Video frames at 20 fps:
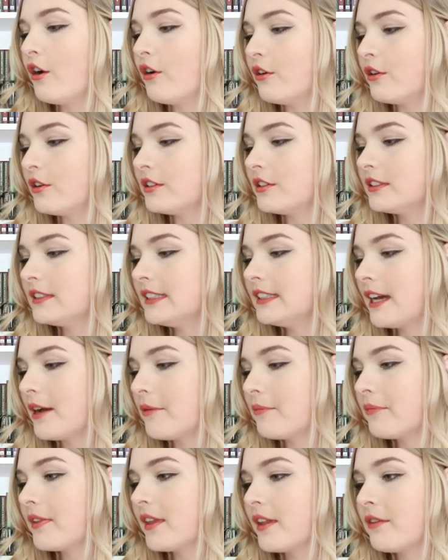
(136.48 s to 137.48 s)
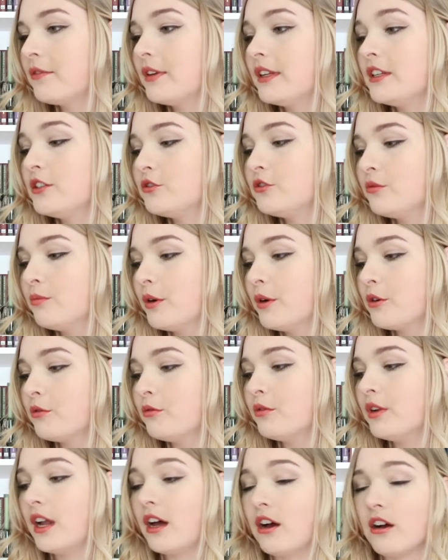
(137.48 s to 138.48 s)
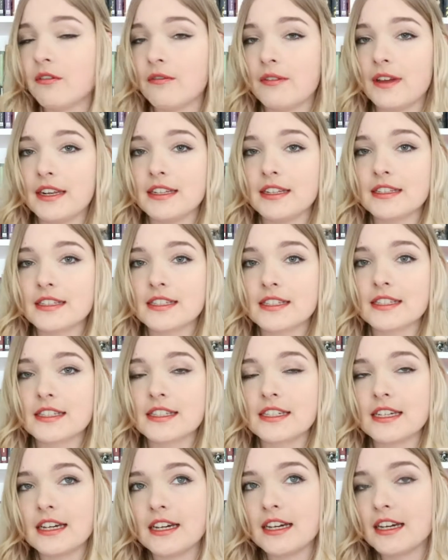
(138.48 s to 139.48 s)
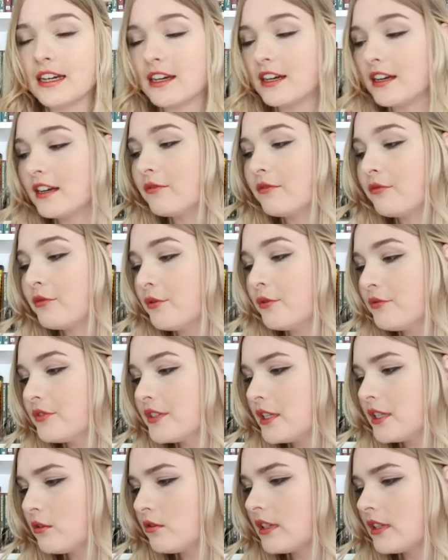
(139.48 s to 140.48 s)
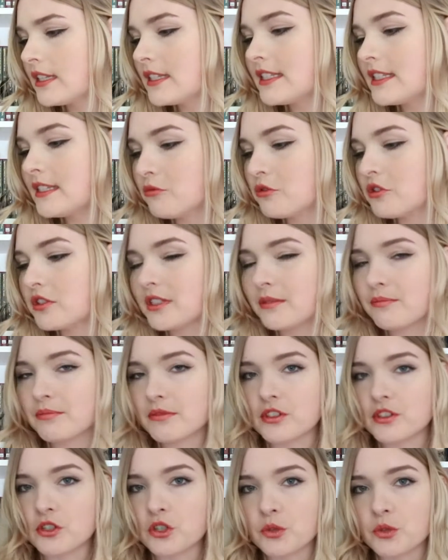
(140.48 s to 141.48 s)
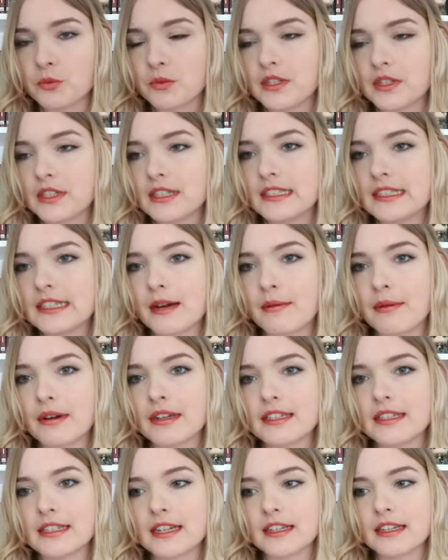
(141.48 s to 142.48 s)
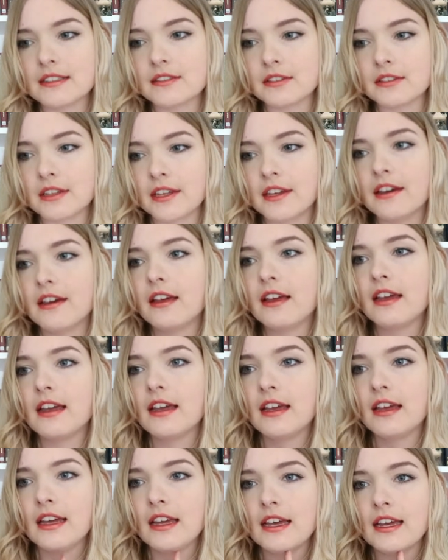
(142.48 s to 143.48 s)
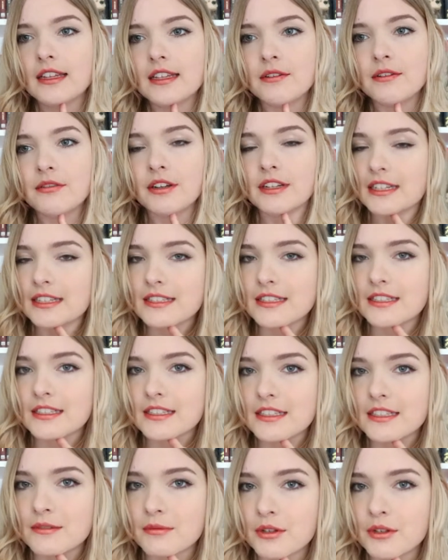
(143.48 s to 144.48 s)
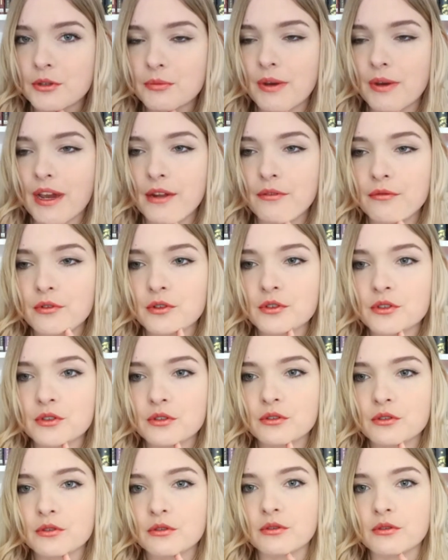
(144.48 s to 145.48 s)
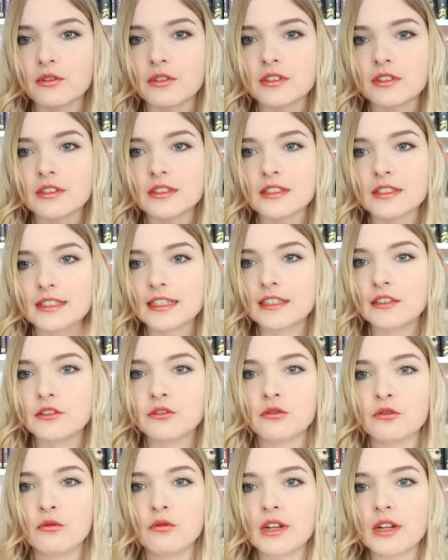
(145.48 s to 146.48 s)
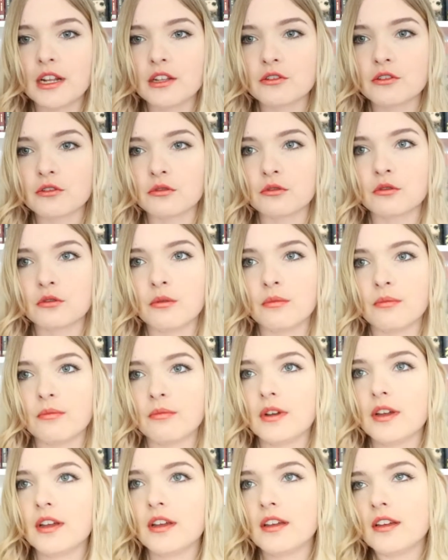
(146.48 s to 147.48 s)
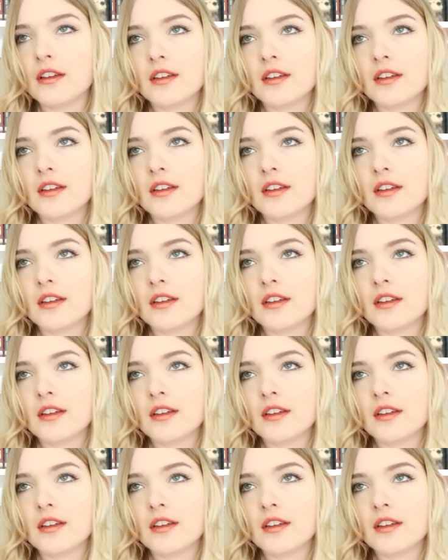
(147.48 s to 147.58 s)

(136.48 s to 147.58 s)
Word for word: Und ja, finde ich super cool, auch wenn es äh, 1577 spielt. Aber ich dachte, okay, davon lässt du dich jetzt mal nicht beeinflussen und es ging so gut alles rundherum.